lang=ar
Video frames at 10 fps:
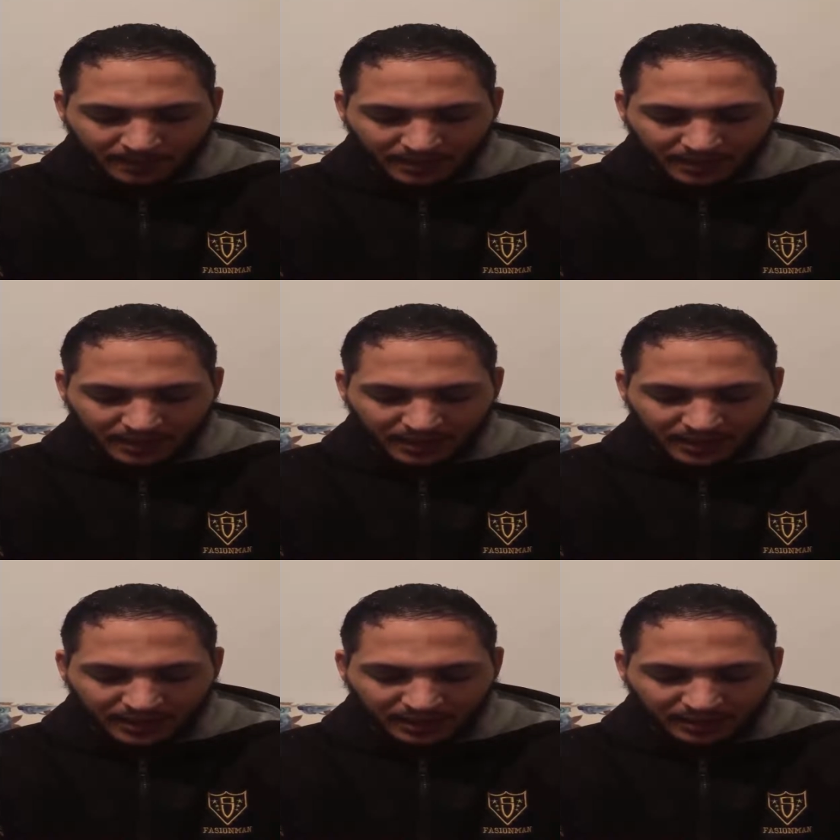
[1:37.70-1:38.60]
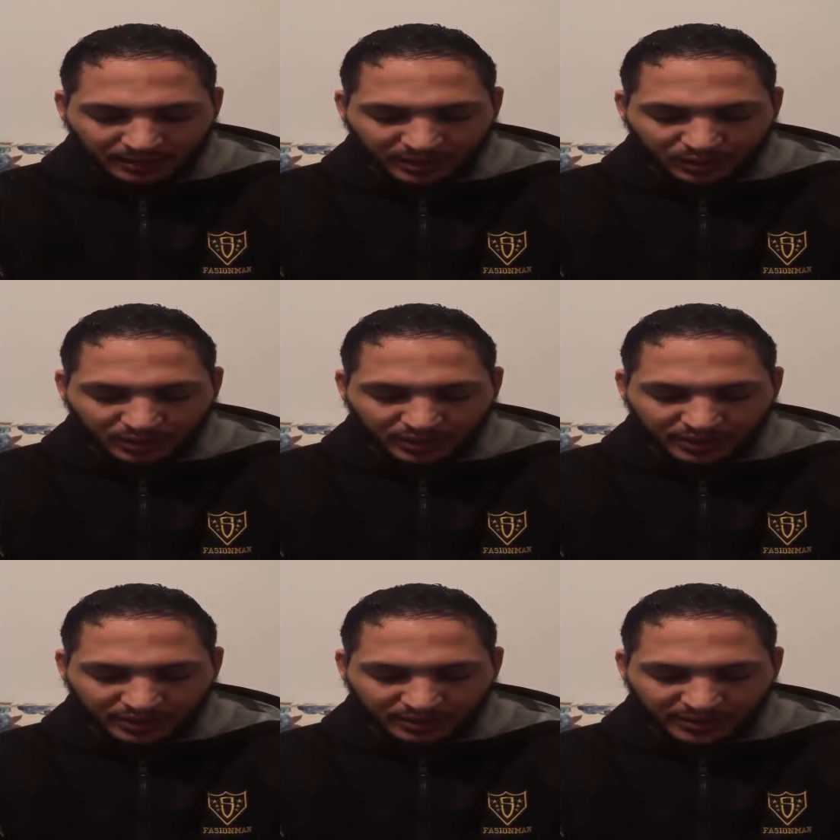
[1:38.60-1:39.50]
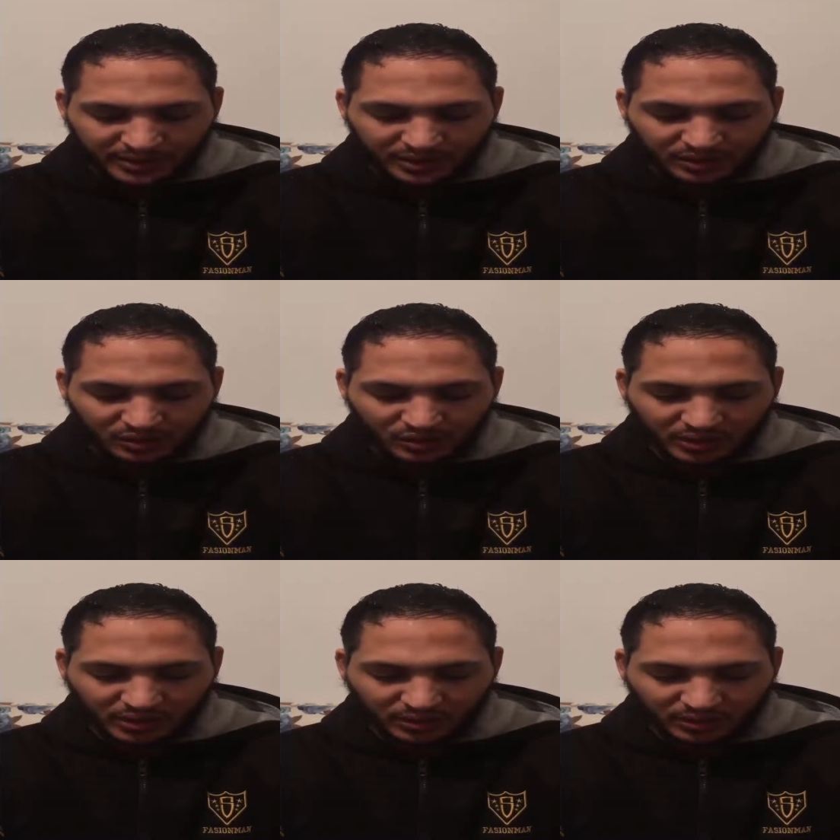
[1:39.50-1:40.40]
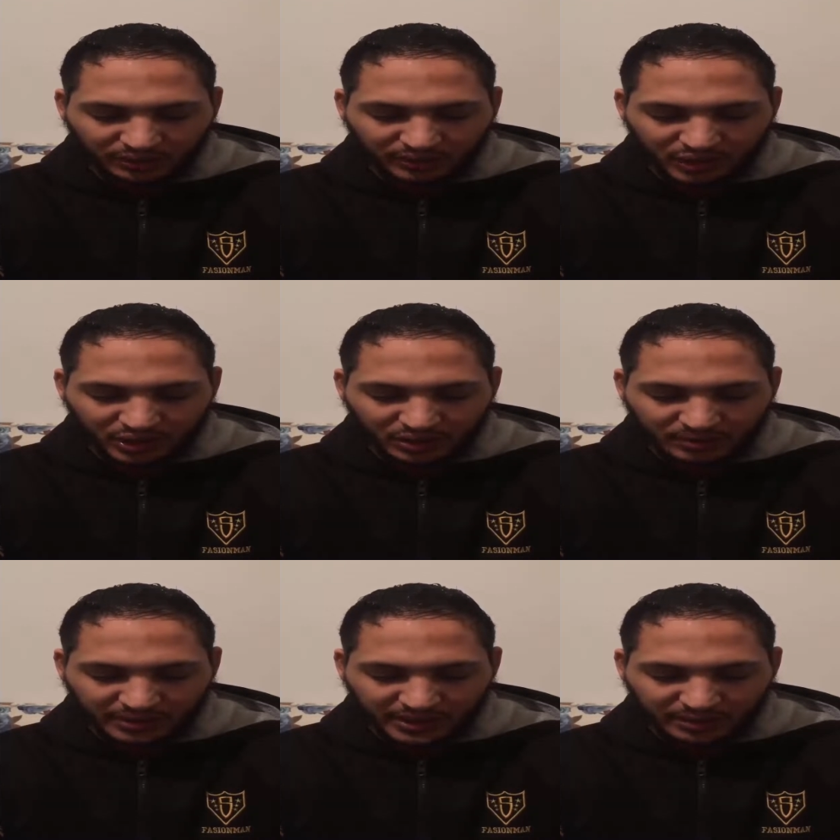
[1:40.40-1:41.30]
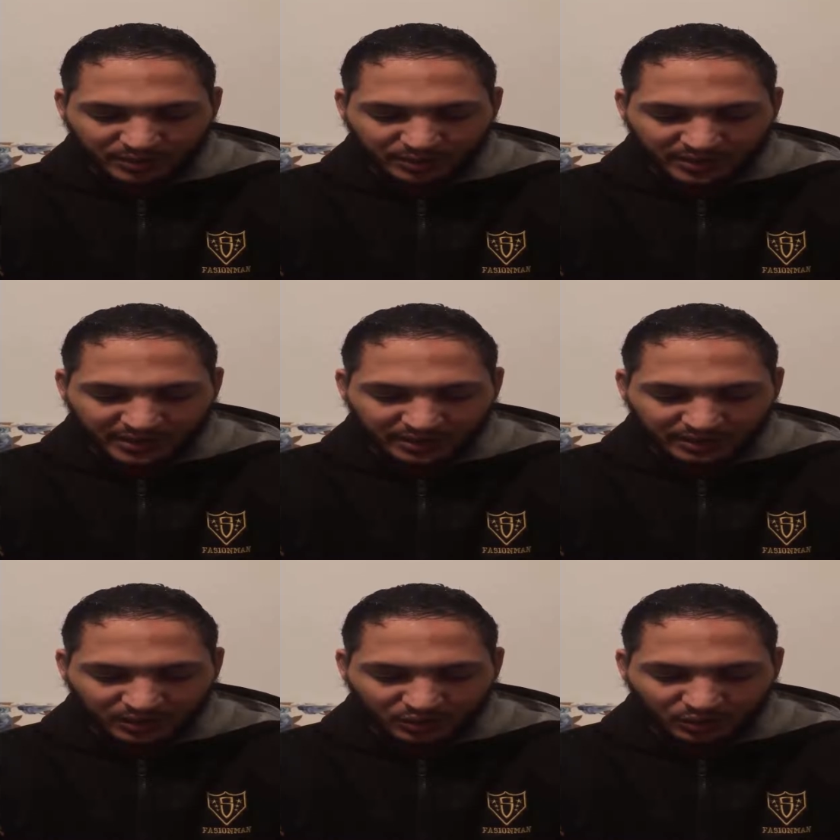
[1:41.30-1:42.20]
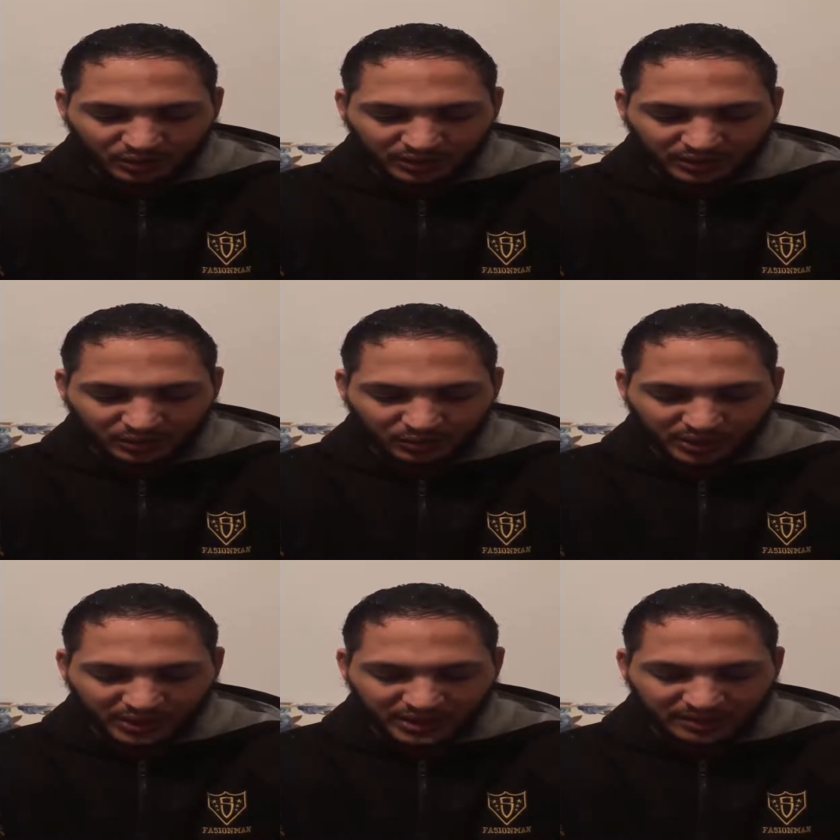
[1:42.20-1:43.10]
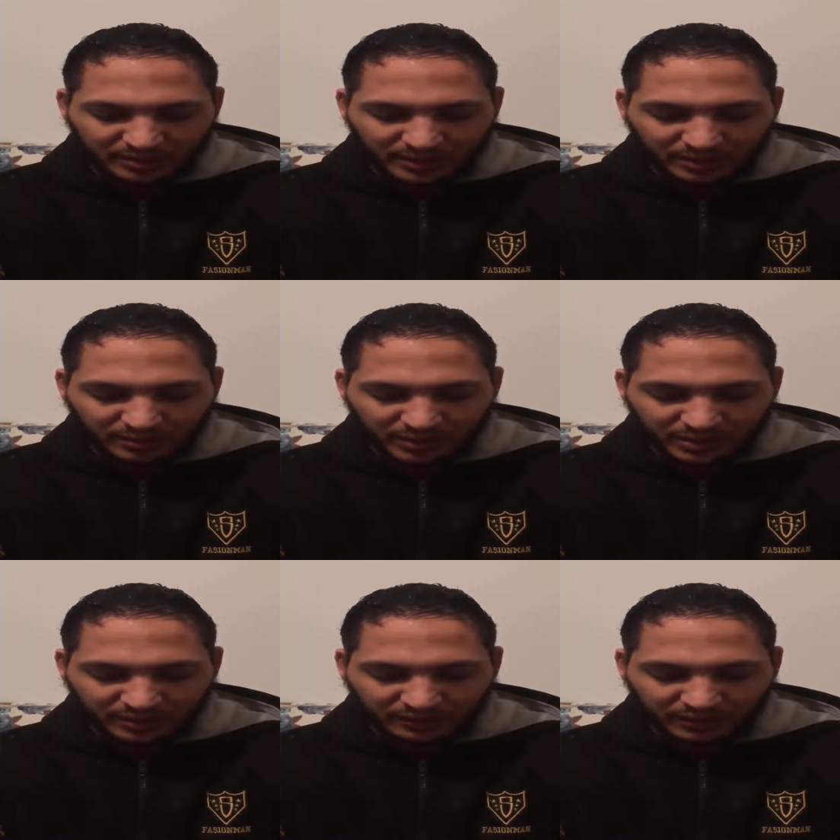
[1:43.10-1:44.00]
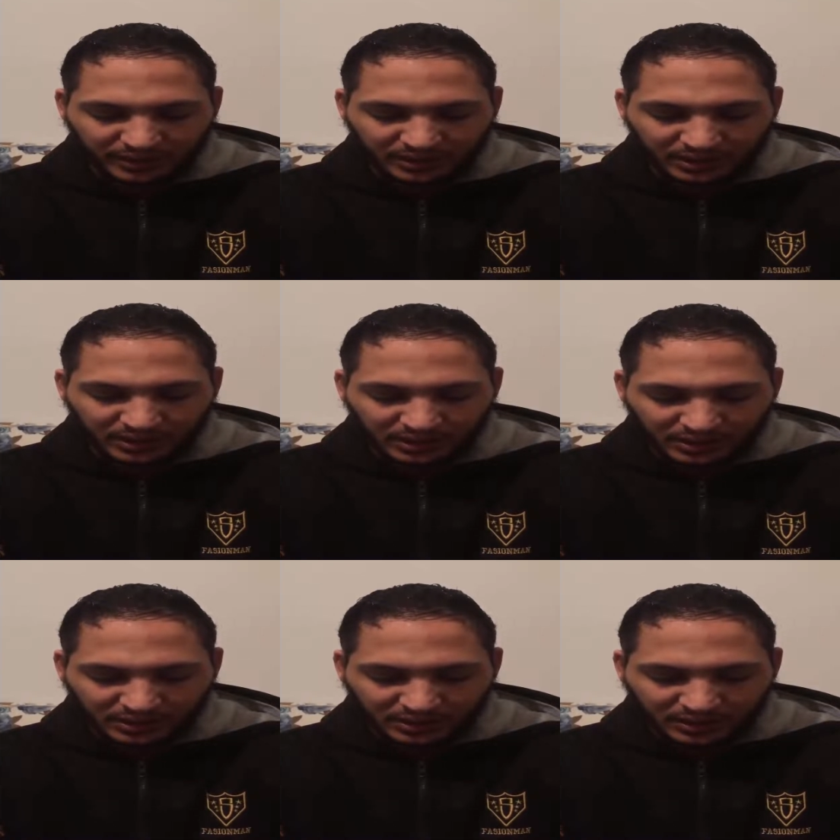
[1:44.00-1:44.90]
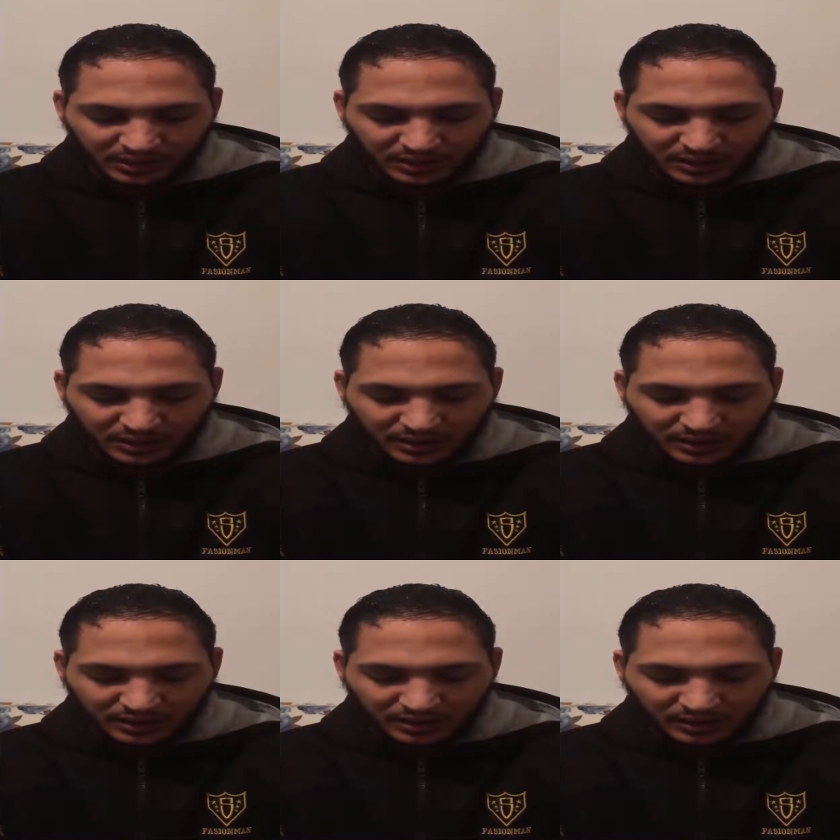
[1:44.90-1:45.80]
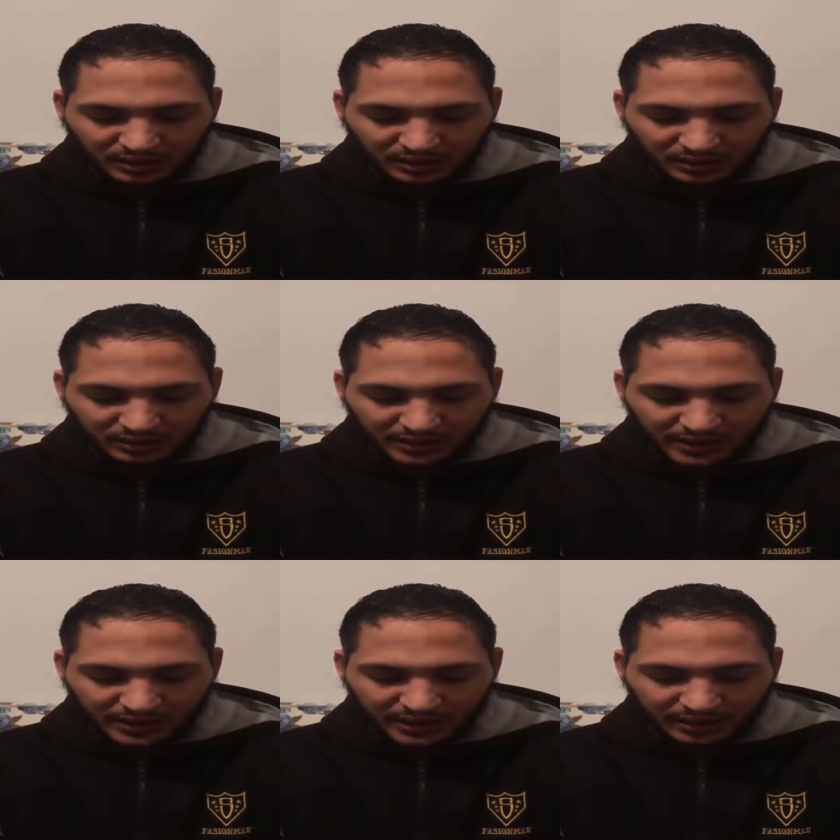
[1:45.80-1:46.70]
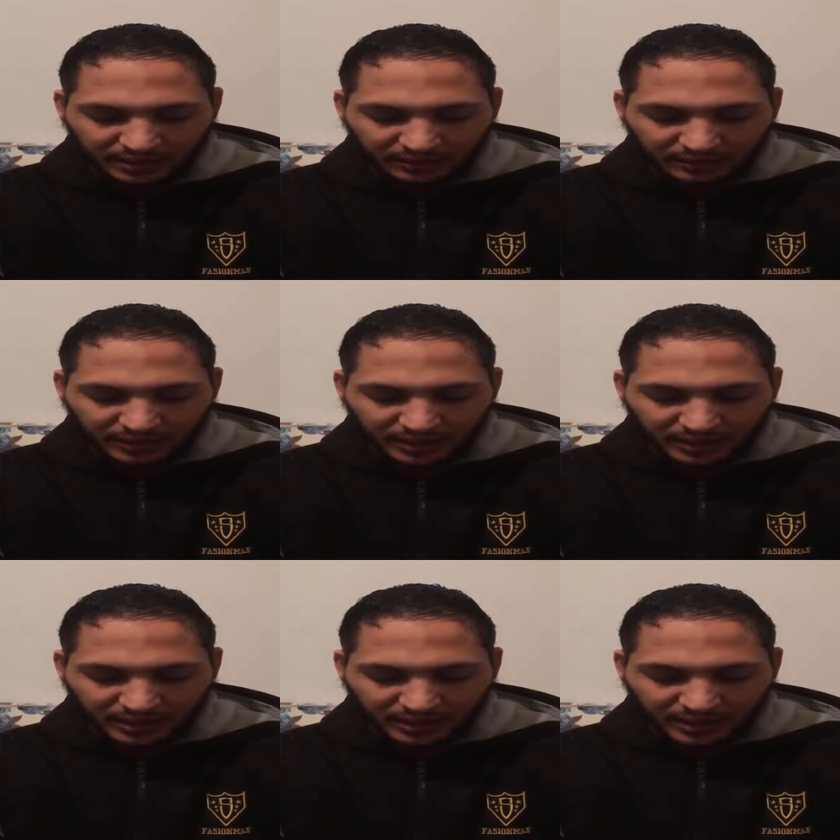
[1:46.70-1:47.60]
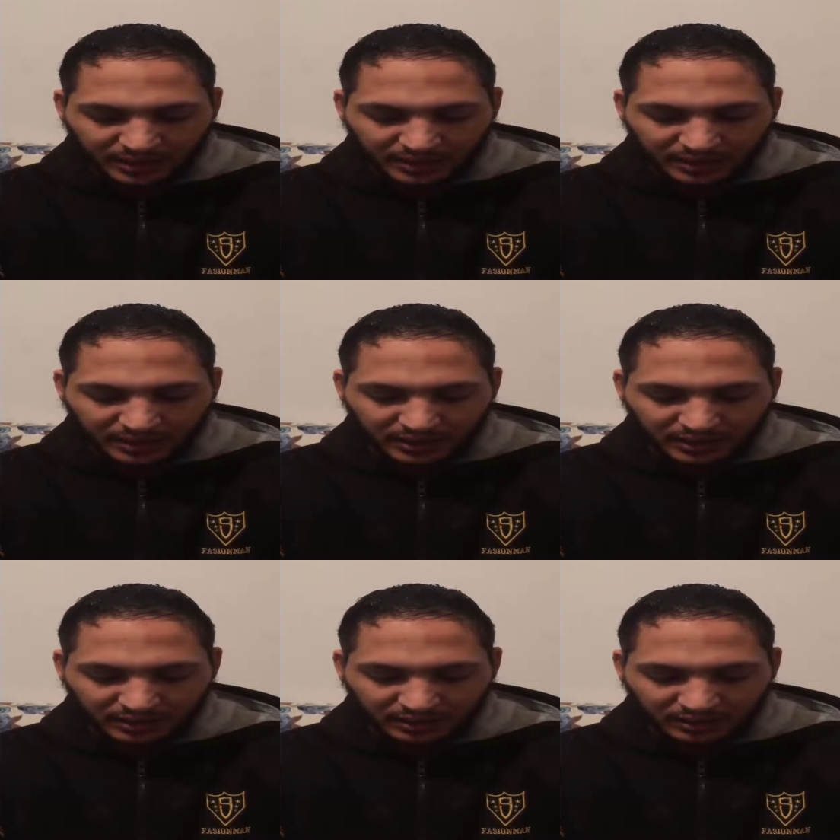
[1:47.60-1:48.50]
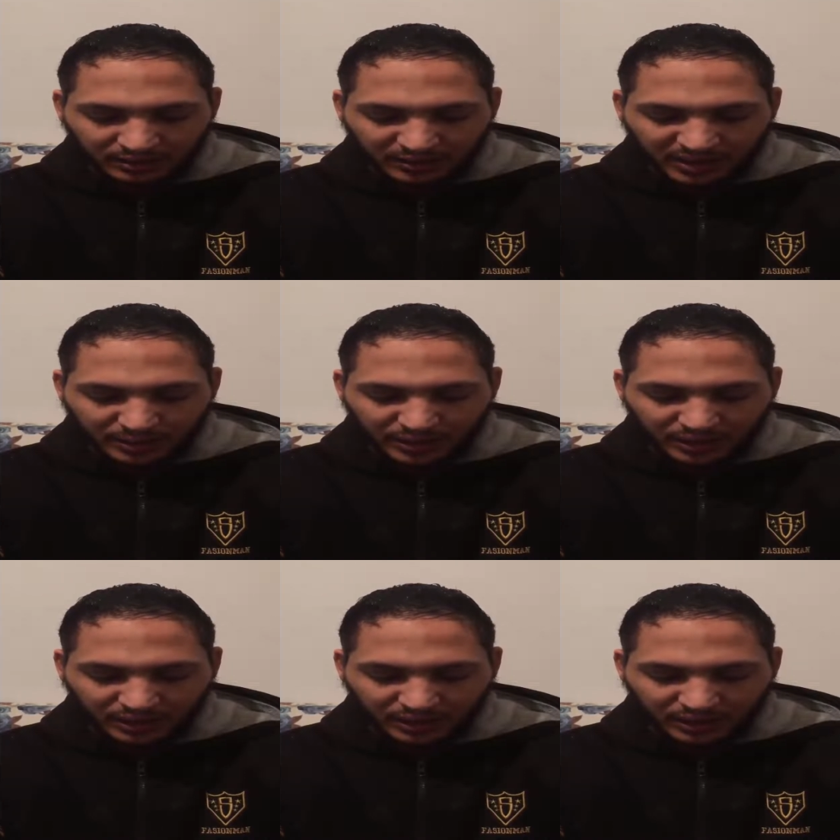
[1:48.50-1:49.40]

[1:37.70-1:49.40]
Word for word: لكن خلينا نكبرها وندير غير بس نوريكم كيف يشتغل البرنامج بعدين تاخذ وقتك المناسب اللي بتدير فيه التحريك فأنا خلينا ناخذ كي ماذا بك